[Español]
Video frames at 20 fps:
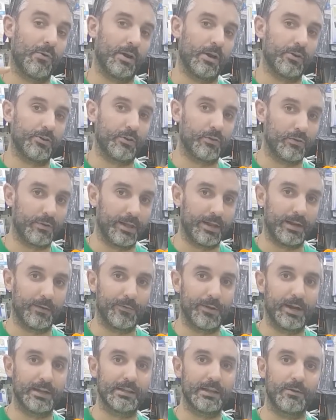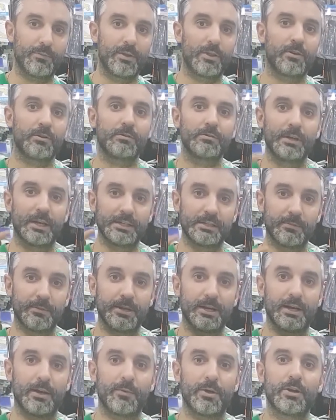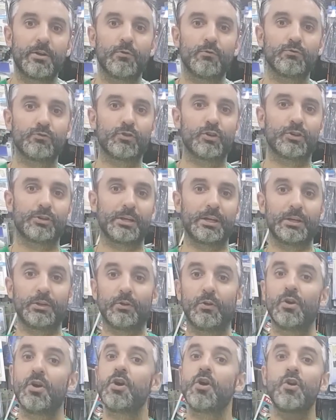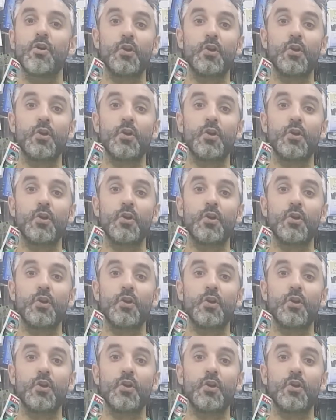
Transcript: aunque lo recordaré al final del vídeo, la semana que viene un sorteito.